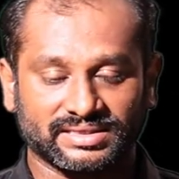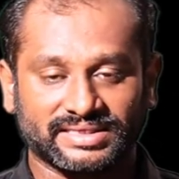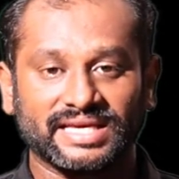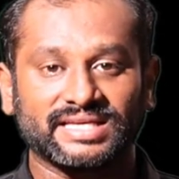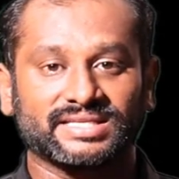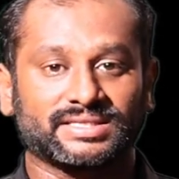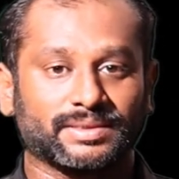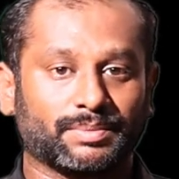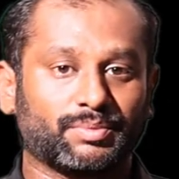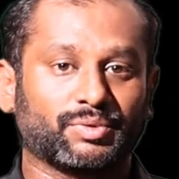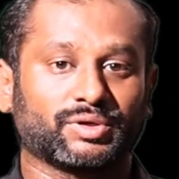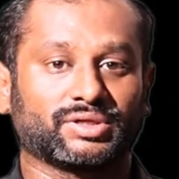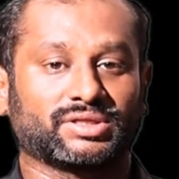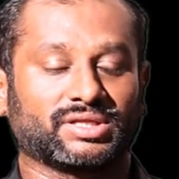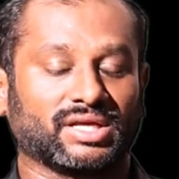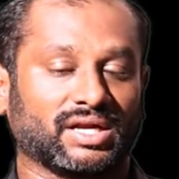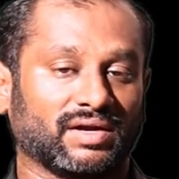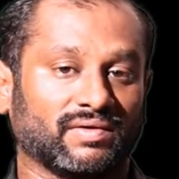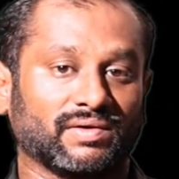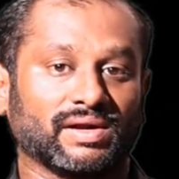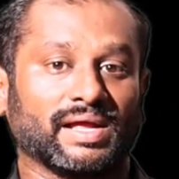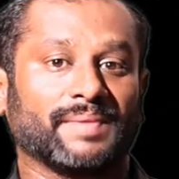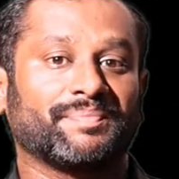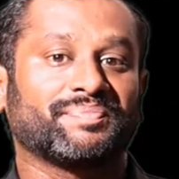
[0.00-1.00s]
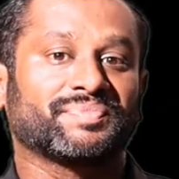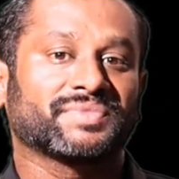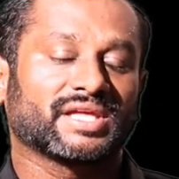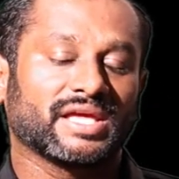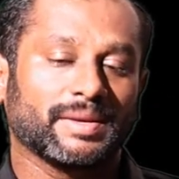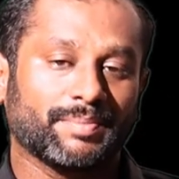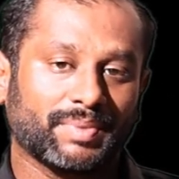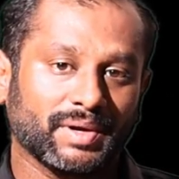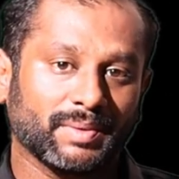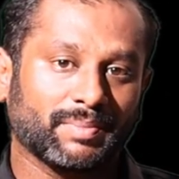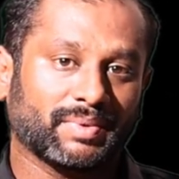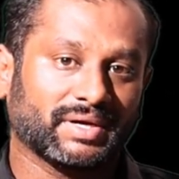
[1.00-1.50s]
சைஸை பொறுத்தளவில்
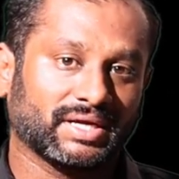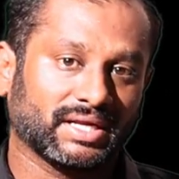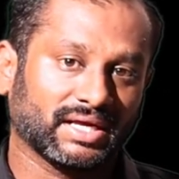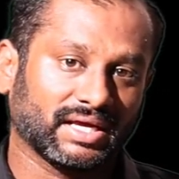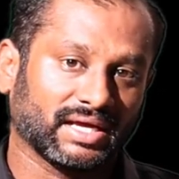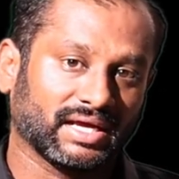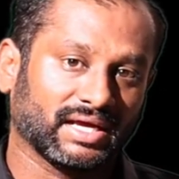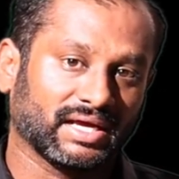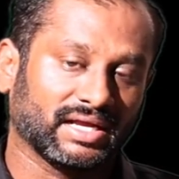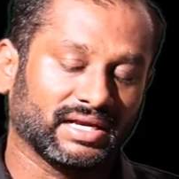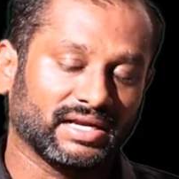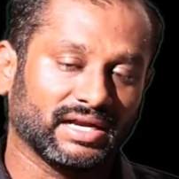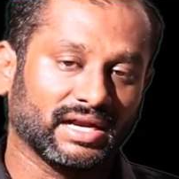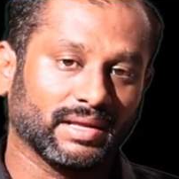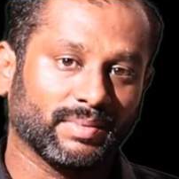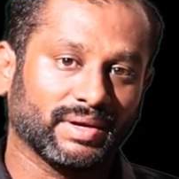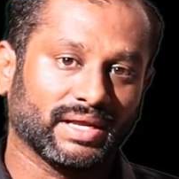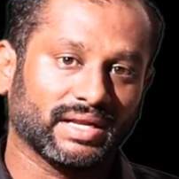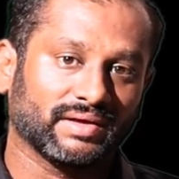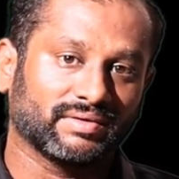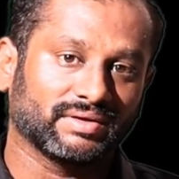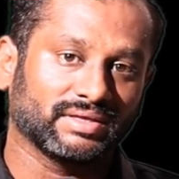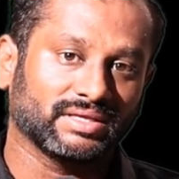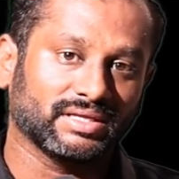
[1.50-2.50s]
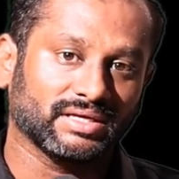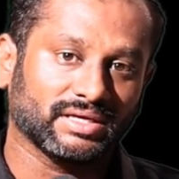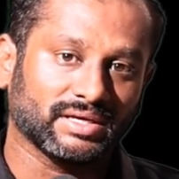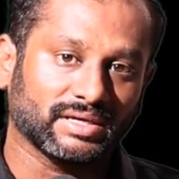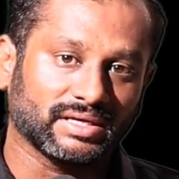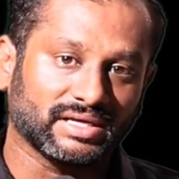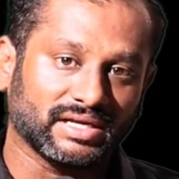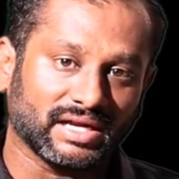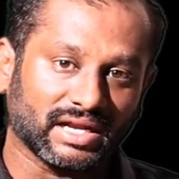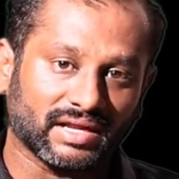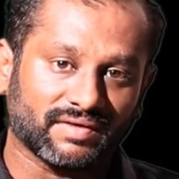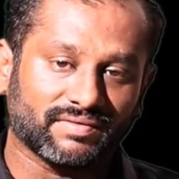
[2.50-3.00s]
இப்படிப்பட்ட நிலைமையில் வந்து
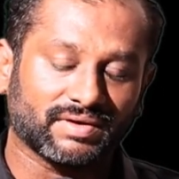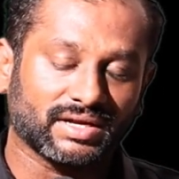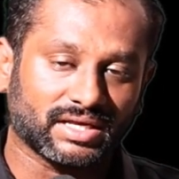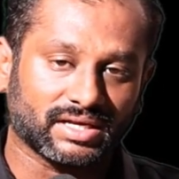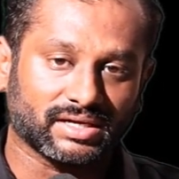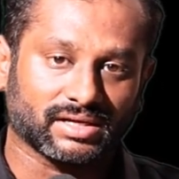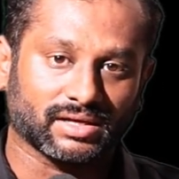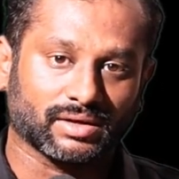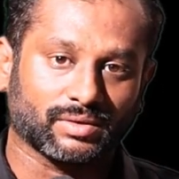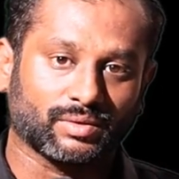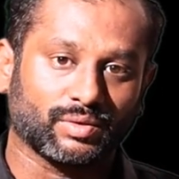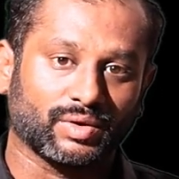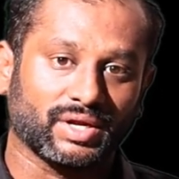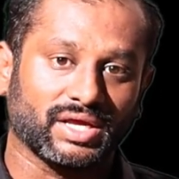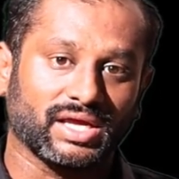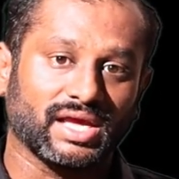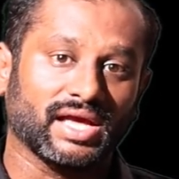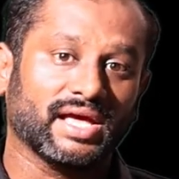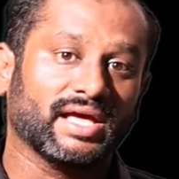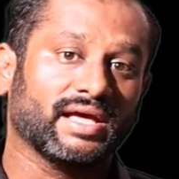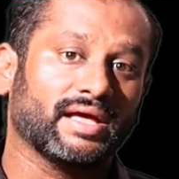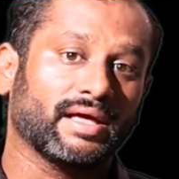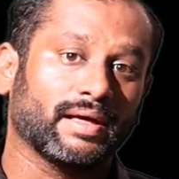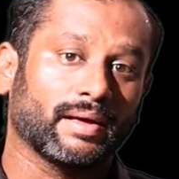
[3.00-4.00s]
நிலவில் இருக்கக்கூடிய